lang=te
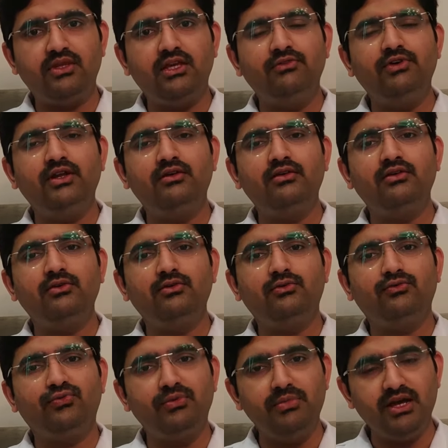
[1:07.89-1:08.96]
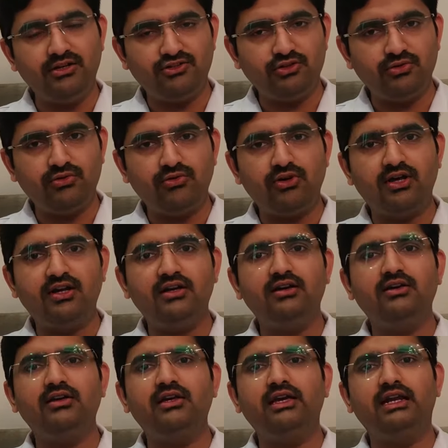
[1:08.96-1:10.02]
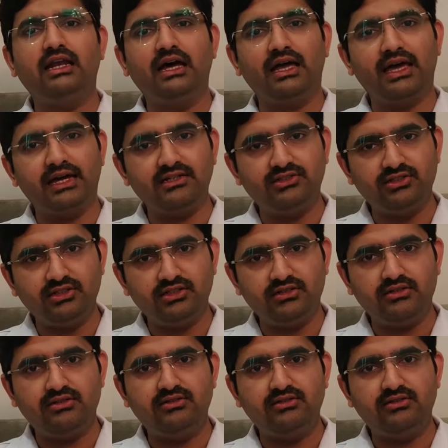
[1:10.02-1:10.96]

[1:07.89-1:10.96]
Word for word: ఈవెన్ ఫిమేల్స్లో కూడా ఈ లంగ్ క్యాన్సర్